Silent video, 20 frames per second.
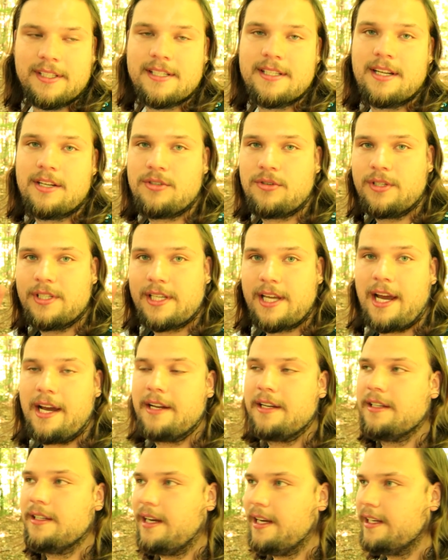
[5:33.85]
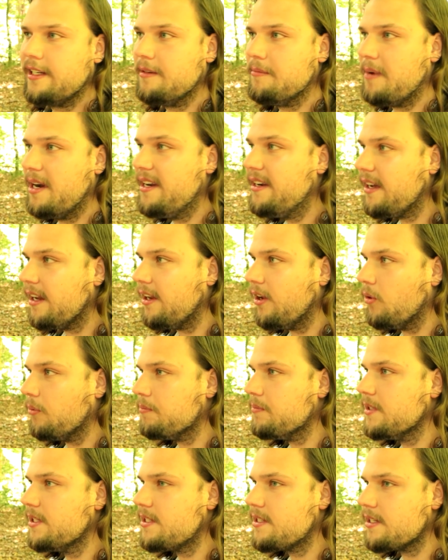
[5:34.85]
Das ist natürlich keine allgemeine
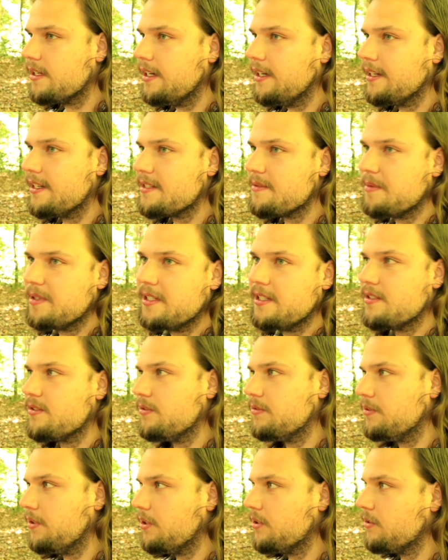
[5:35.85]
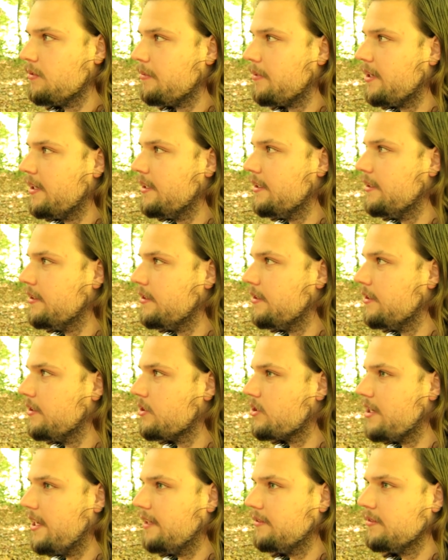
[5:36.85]
Erlaubnis, ja, dass man hier sofort überall
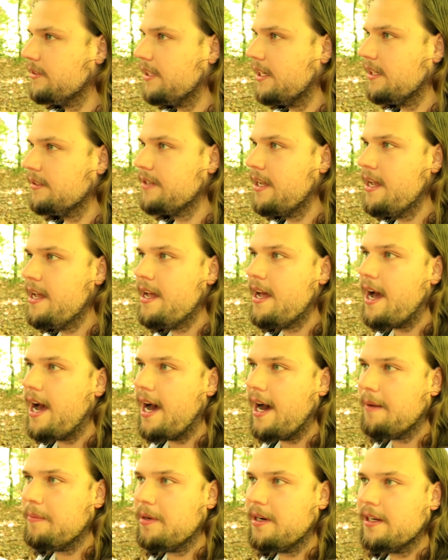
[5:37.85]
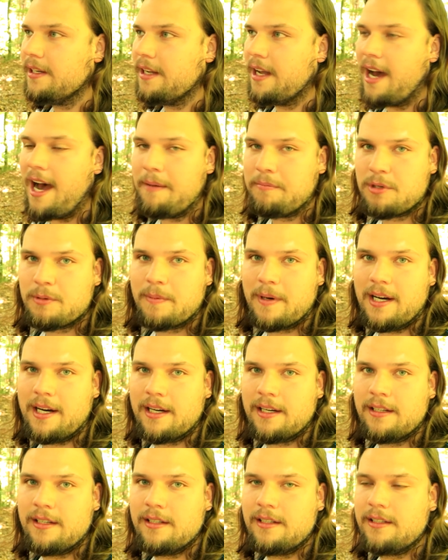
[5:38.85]
äh, schlafen darf, aber nach
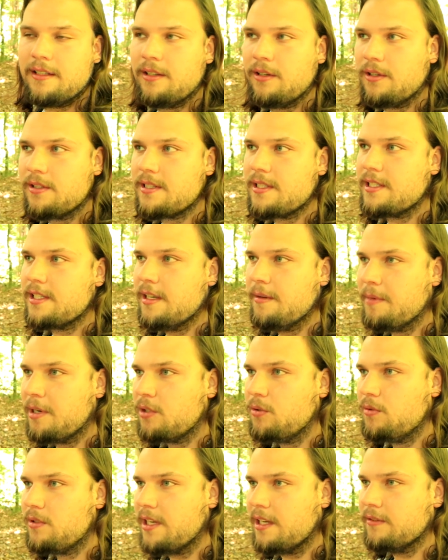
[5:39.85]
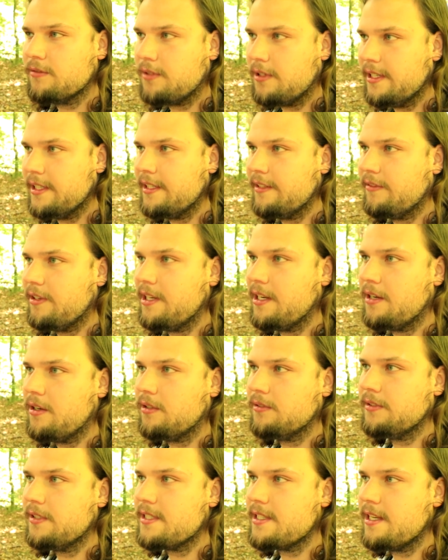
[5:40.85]
Absprache hört sich immer gut an, vor allen Dingen, wenn da ein
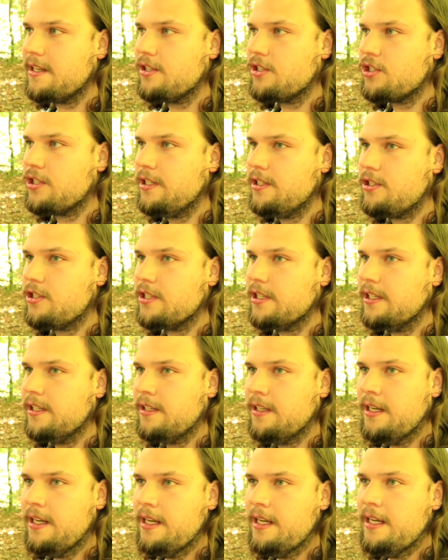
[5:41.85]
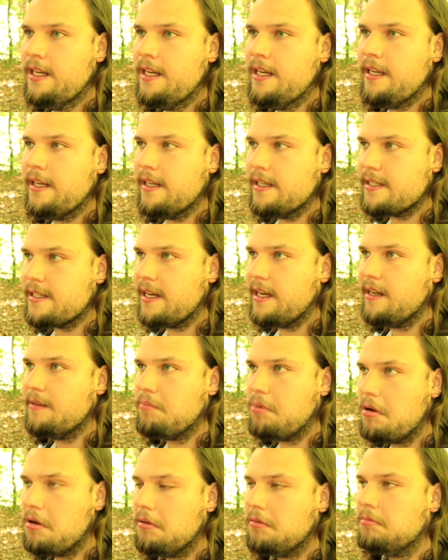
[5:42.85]
offizielles Schild steht.
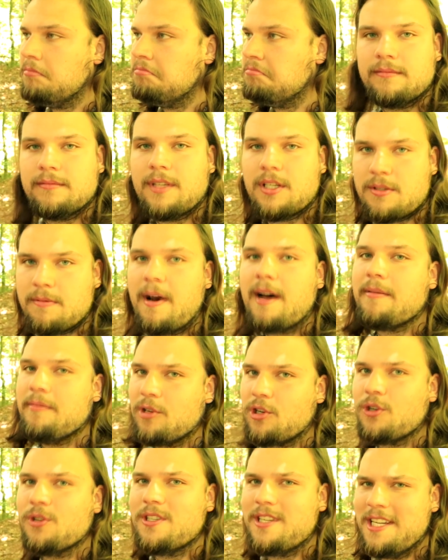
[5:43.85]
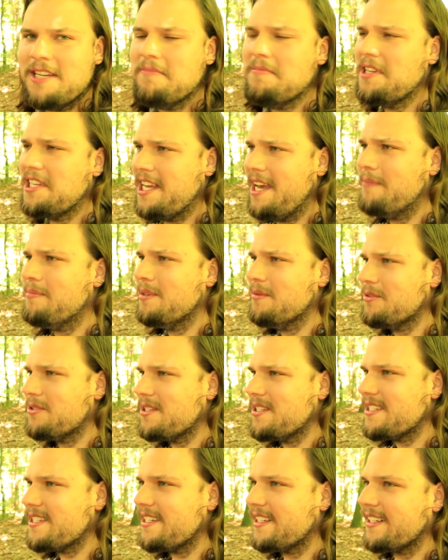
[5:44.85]
Deshalb, das macht mich schon ziemlich happy,
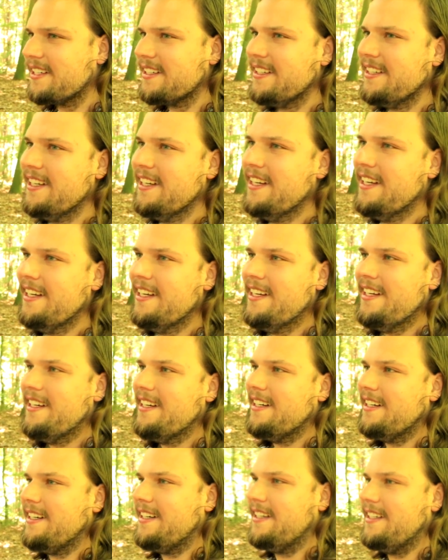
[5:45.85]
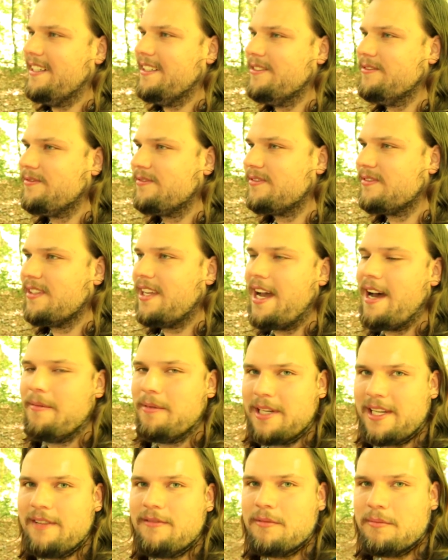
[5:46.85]
muss ich sagen. Oh,
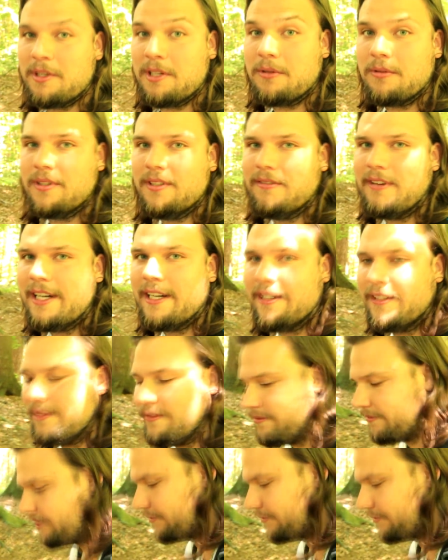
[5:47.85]
aber gehen wir mal eine Runde weiter.